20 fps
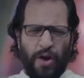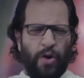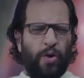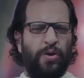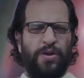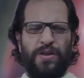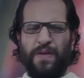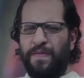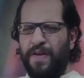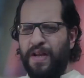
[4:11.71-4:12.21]

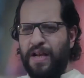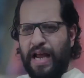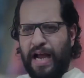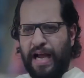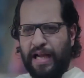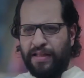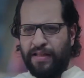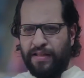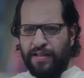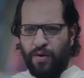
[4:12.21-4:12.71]
كنت فين
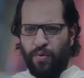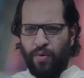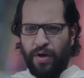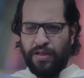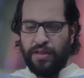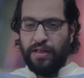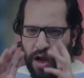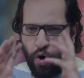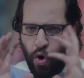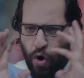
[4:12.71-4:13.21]
لحد
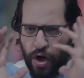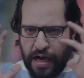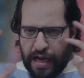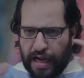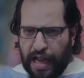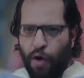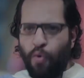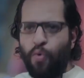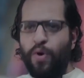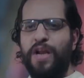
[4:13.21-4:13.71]
دلوقتي
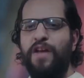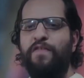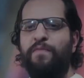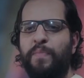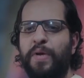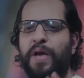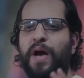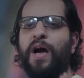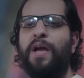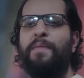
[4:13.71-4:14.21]
كل جو الاف
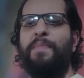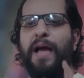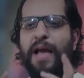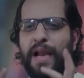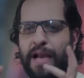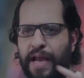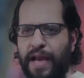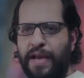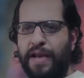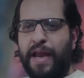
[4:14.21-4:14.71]
بي اي
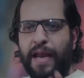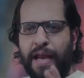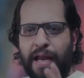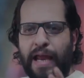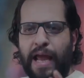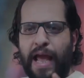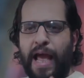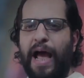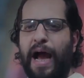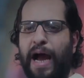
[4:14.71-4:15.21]
بقى اللي احنا
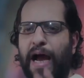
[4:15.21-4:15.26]
ايه